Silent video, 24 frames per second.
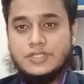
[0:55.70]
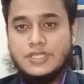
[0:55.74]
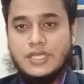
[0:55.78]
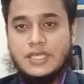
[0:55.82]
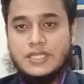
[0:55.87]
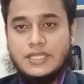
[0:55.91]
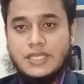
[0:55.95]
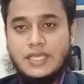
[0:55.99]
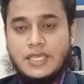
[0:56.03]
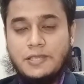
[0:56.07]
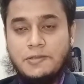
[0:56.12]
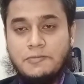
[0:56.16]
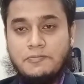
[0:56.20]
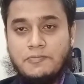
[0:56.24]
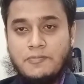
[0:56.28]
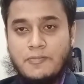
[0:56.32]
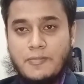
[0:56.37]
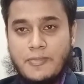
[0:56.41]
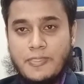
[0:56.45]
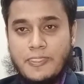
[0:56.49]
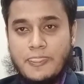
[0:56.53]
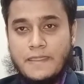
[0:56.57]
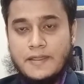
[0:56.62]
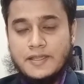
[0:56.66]
সাথে
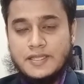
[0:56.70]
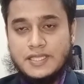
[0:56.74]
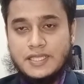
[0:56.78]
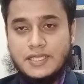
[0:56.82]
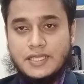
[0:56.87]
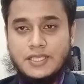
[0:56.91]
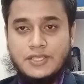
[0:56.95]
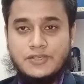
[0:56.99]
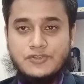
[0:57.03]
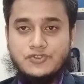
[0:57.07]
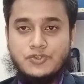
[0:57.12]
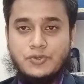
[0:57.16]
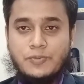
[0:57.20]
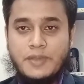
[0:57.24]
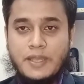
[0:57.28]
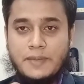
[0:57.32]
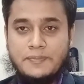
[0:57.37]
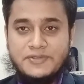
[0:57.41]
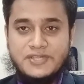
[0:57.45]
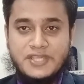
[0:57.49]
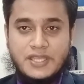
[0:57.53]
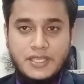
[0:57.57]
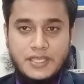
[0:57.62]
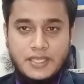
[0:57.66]
সে কিছু
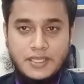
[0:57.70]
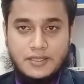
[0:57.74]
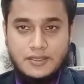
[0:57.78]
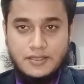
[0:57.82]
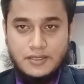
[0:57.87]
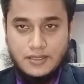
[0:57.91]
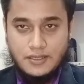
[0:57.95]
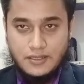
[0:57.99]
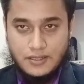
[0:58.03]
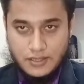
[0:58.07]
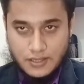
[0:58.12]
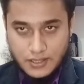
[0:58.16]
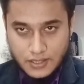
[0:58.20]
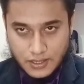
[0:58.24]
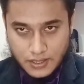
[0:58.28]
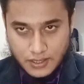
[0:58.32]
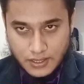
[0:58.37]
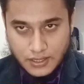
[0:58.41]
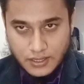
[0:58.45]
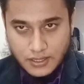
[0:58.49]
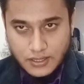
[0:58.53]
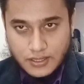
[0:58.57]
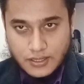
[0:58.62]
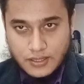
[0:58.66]
ব্যবসায়িক
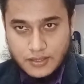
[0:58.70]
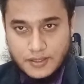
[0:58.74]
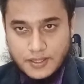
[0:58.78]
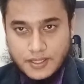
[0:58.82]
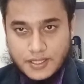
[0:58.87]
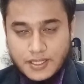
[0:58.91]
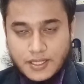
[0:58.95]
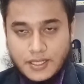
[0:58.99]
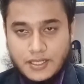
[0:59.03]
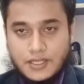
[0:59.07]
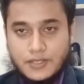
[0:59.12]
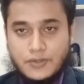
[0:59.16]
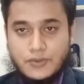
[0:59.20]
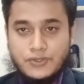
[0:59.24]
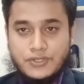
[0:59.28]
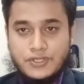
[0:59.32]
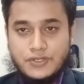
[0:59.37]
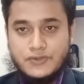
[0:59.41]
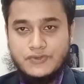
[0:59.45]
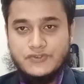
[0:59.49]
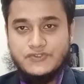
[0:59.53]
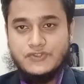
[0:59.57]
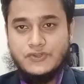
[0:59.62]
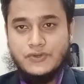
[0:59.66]
এখানে
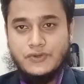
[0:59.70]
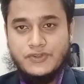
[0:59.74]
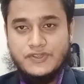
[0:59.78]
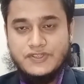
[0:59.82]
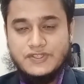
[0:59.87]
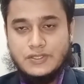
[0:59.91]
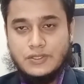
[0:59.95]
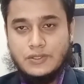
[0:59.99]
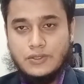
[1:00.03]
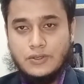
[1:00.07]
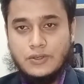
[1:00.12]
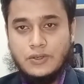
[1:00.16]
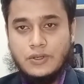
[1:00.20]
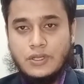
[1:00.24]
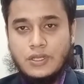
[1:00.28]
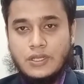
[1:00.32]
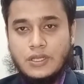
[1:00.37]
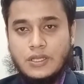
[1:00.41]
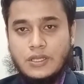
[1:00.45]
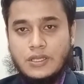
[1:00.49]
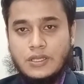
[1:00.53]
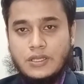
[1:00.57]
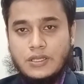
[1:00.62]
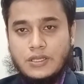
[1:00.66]
ক্ষতিগ্রস্ত হয়েছিল
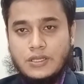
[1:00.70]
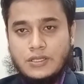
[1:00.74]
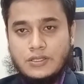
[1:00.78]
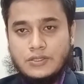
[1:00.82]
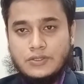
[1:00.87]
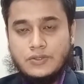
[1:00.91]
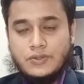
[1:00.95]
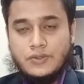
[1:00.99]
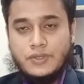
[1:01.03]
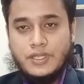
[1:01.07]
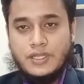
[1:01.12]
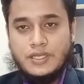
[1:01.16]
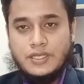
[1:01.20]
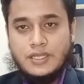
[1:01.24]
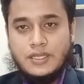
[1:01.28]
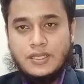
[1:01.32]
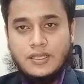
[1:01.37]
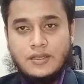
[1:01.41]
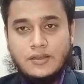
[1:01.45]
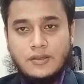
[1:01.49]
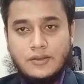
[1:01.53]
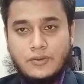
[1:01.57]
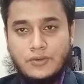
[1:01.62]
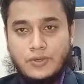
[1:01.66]
তো এটা
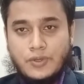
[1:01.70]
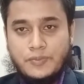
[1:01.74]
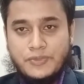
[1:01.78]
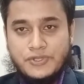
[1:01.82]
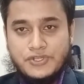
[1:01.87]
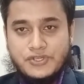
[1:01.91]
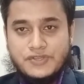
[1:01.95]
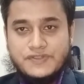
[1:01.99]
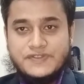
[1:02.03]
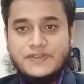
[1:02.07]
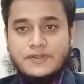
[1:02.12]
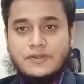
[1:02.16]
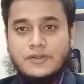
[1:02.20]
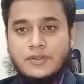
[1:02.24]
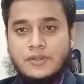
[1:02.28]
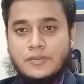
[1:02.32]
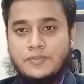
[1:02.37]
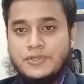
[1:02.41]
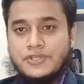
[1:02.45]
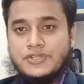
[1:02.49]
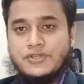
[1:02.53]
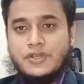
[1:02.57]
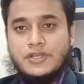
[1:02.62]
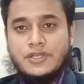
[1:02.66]
কোনো বিষয় ছিল না
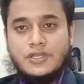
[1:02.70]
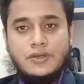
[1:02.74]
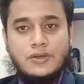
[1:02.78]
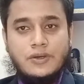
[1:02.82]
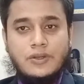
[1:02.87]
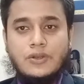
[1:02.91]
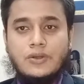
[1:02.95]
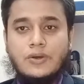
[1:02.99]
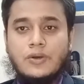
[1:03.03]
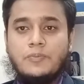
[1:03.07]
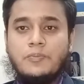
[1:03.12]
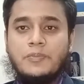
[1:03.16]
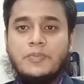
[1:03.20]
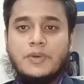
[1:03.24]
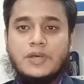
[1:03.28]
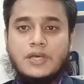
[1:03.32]
বিষয়টা হলো